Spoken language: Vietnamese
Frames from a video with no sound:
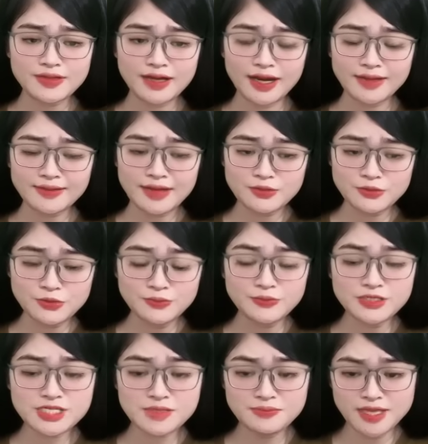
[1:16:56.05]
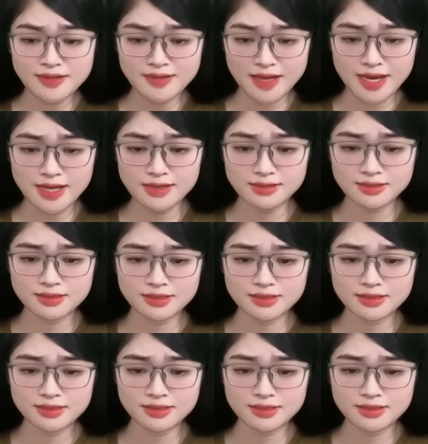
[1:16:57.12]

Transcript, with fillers: anh ta cũng chấp nhận hết.